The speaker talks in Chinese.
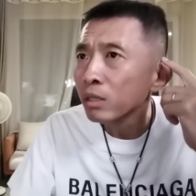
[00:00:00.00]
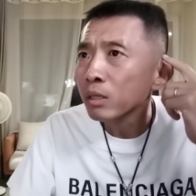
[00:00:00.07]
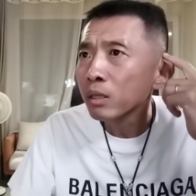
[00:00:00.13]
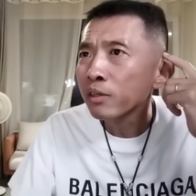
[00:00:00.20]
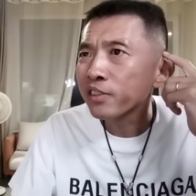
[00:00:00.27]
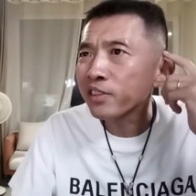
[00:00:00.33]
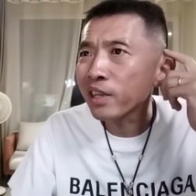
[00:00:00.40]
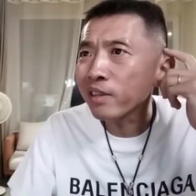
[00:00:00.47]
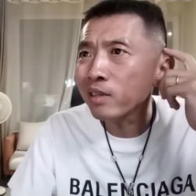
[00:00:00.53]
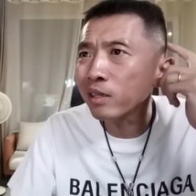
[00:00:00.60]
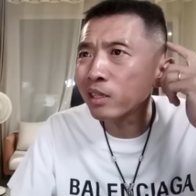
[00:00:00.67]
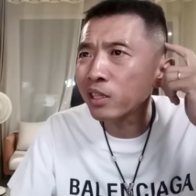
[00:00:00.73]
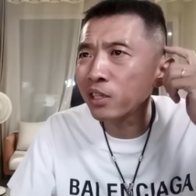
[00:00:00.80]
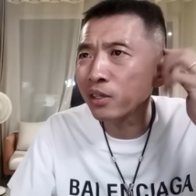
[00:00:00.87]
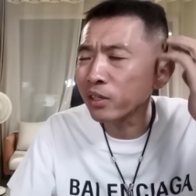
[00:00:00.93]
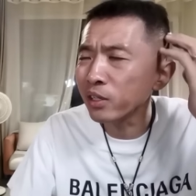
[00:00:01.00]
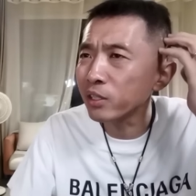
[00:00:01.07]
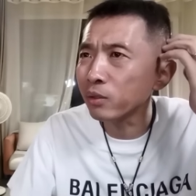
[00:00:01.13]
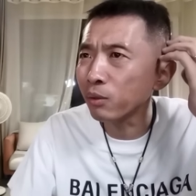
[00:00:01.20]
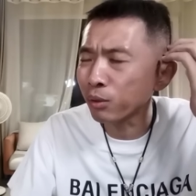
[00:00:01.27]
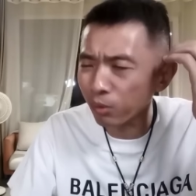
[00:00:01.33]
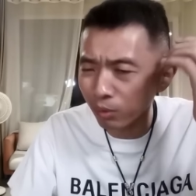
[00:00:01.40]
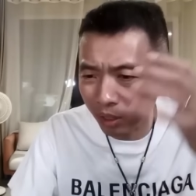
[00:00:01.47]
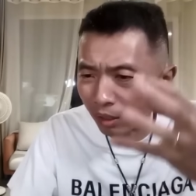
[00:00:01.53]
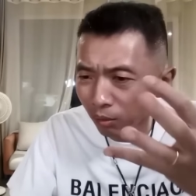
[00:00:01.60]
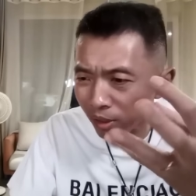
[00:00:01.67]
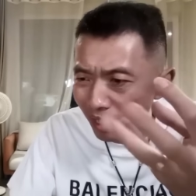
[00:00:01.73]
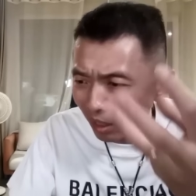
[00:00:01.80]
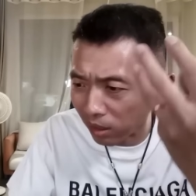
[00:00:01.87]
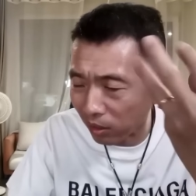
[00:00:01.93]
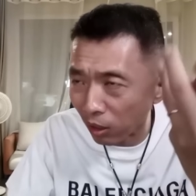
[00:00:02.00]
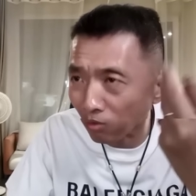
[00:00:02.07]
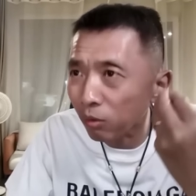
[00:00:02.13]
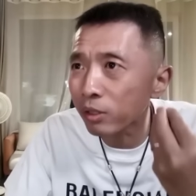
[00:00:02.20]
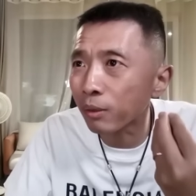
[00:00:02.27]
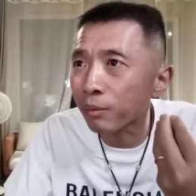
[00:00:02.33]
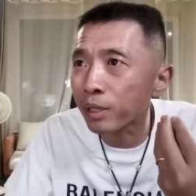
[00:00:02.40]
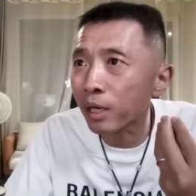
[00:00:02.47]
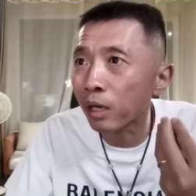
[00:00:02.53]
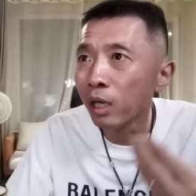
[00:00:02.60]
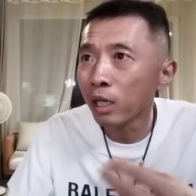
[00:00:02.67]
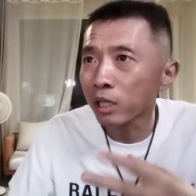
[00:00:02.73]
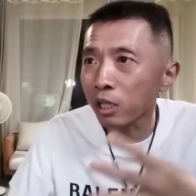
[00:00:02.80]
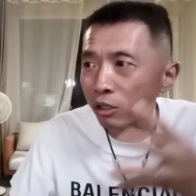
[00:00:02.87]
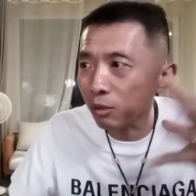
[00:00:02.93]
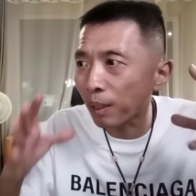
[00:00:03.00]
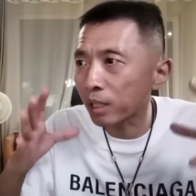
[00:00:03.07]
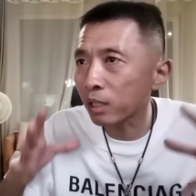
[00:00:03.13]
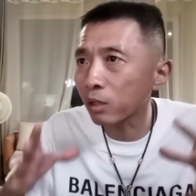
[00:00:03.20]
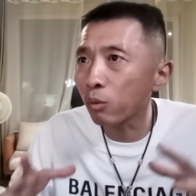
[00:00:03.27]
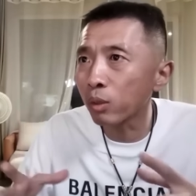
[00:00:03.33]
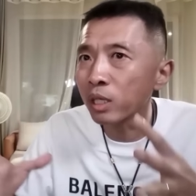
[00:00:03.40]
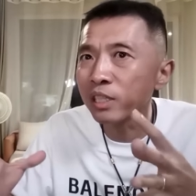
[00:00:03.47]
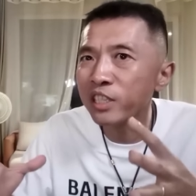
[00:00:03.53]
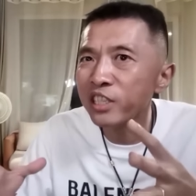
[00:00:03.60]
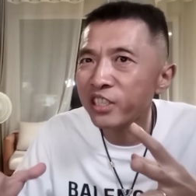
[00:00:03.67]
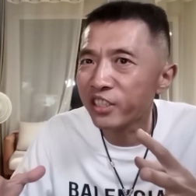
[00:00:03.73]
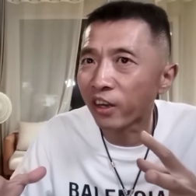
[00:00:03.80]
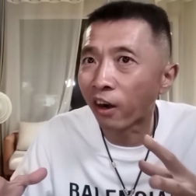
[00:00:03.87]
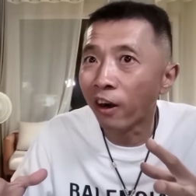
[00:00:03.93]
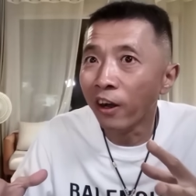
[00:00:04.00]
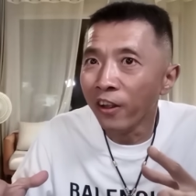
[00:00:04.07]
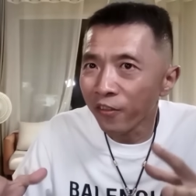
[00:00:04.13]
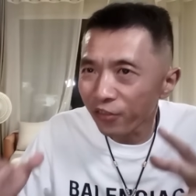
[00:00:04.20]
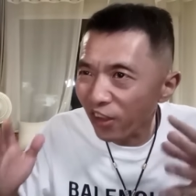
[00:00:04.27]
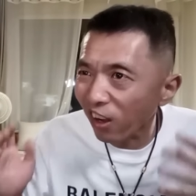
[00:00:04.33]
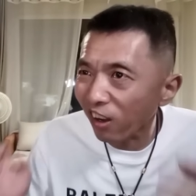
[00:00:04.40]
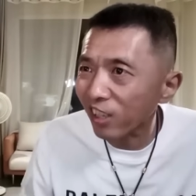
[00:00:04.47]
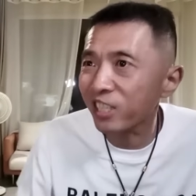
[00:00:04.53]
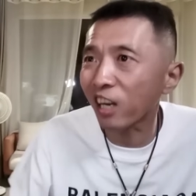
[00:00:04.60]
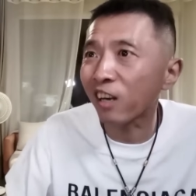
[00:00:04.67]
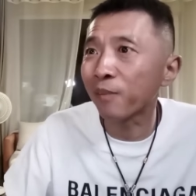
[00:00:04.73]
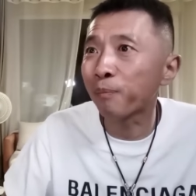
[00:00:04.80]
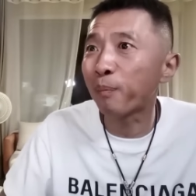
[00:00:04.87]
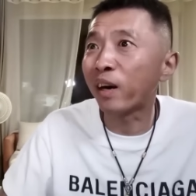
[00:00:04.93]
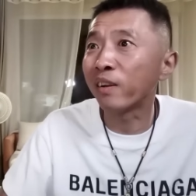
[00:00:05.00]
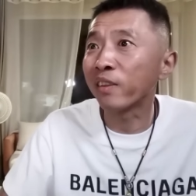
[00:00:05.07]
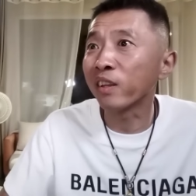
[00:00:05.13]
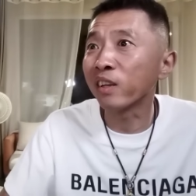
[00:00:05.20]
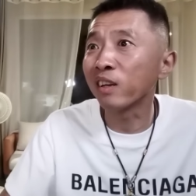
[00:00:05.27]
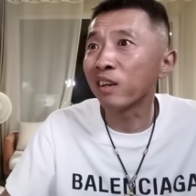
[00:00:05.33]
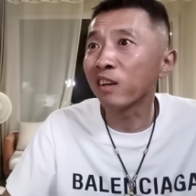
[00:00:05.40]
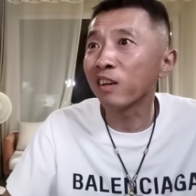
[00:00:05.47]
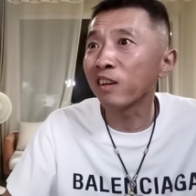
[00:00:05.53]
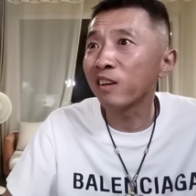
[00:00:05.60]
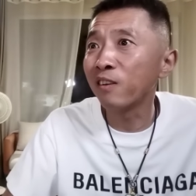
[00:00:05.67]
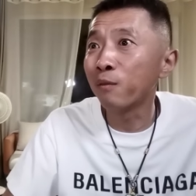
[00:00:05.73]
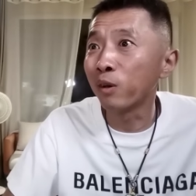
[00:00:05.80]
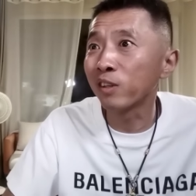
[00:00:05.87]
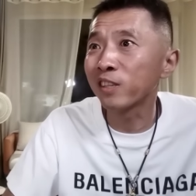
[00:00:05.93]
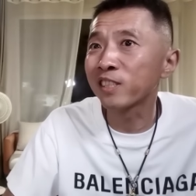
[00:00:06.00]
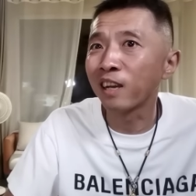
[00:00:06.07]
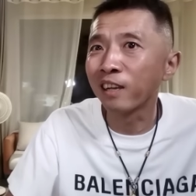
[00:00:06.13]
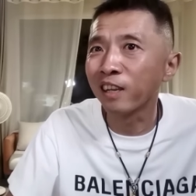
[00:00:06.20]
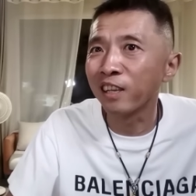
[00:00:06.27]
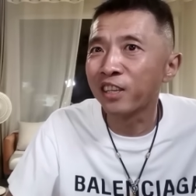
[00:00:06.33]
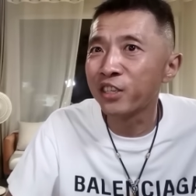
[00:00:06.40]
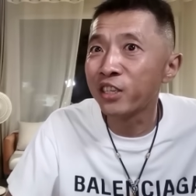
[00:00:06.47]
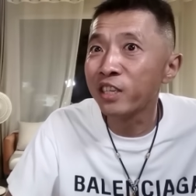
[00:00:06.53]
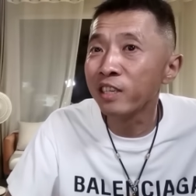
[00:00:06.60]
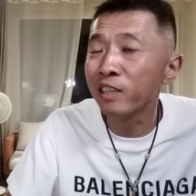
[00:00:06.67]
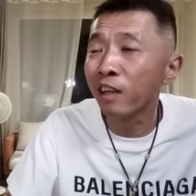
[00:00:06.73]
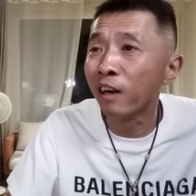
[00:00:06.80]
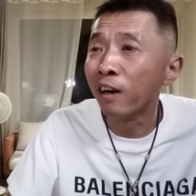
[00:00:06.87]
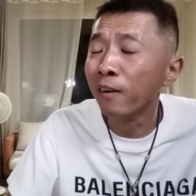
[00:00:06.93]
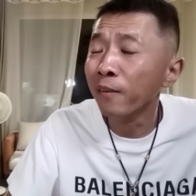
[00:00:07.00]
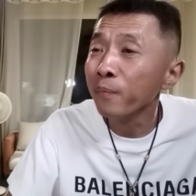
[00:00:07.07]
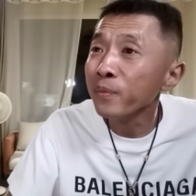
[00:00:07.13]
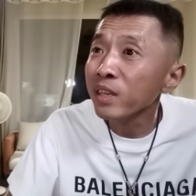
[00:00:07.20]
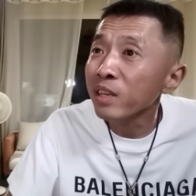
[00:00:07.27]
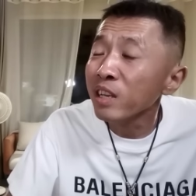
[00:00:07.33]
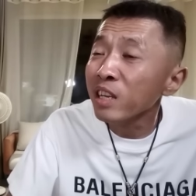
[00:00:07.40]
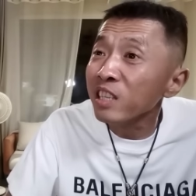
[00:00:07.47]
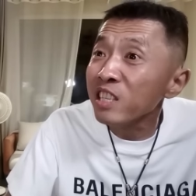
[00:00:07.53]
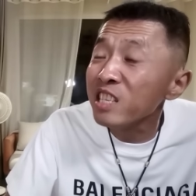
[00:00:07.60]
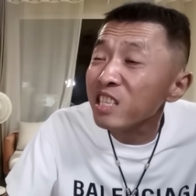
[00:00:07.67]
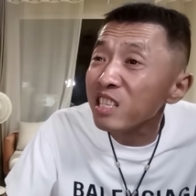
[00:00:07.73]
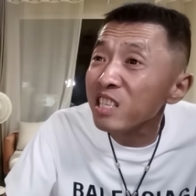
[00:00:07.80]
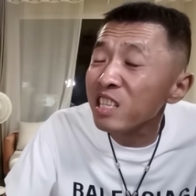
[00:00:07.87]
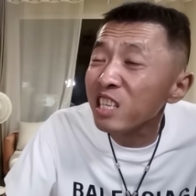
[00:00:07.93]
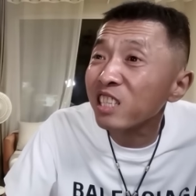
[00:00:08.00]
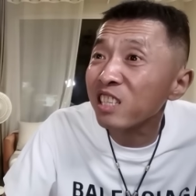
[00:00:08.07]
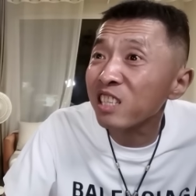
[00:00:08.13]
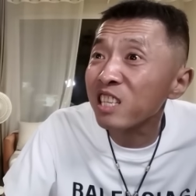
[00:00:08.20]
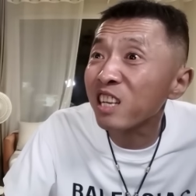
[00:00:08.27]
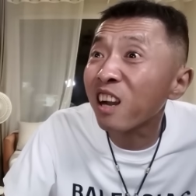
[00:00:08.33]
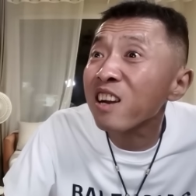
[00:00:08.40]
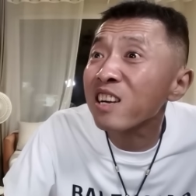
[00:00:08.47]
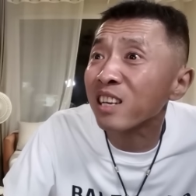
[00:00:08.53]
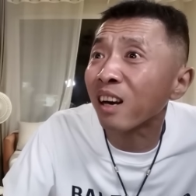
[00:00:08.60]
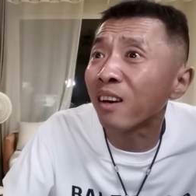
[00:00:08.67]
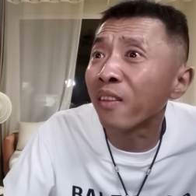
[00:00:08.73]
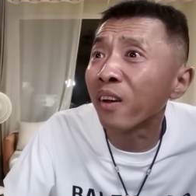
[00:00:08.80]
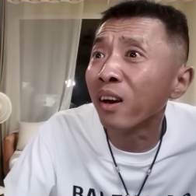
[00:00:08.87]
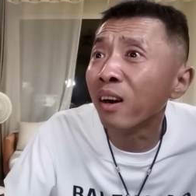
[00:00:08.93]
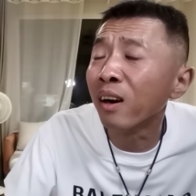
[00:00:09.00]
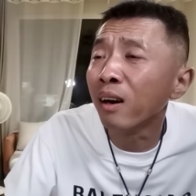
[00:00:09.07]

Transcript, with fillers: 三爷听了之后说：“你给我讲讲到底怎么回事。”他就把这过程一讲，那家伙把那个王老三给气的。你你你干啥呢？